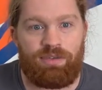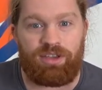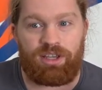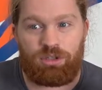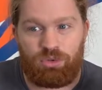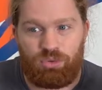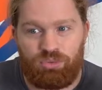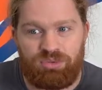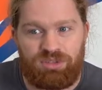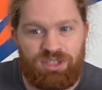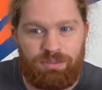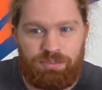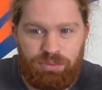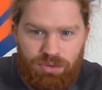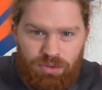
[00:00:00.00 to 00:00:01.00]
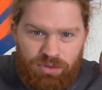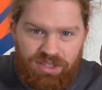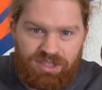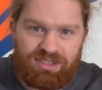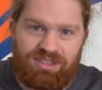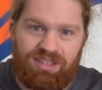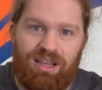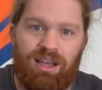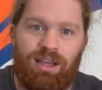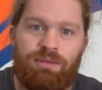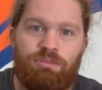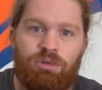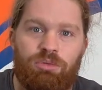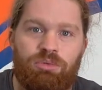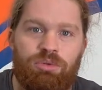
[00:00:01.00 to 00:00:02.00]
avec tous ses plans
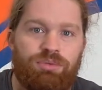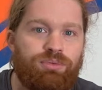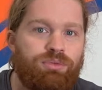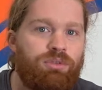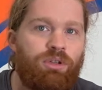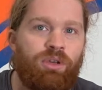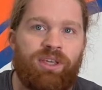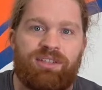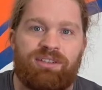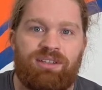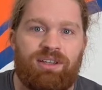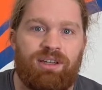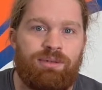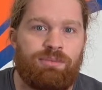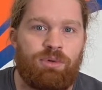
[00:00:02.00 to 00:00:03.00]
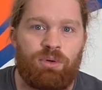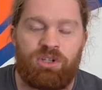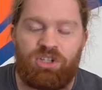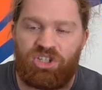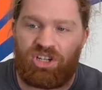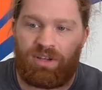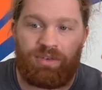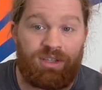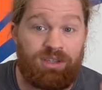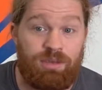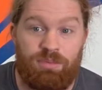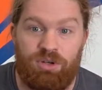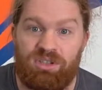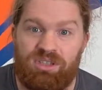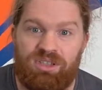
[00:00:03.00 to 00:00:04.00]
extrêmement profondeur, extrêmement riches, avec
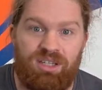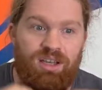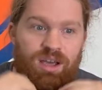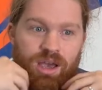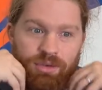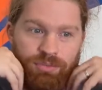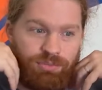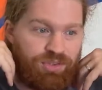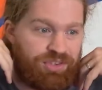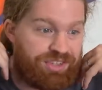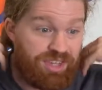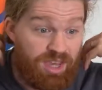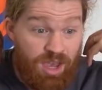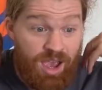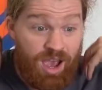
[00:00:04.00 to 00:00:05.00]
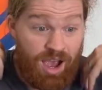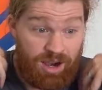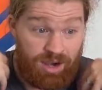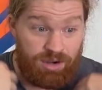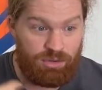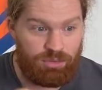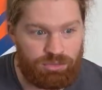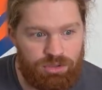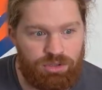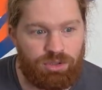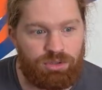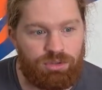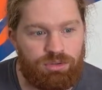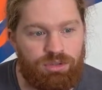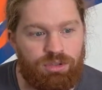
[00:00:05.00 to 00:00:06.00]
des bonnes idées graphiques à
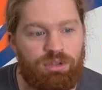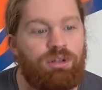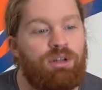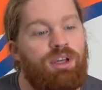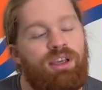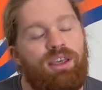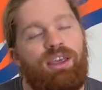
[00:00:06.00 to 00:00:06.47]
longueur de temps,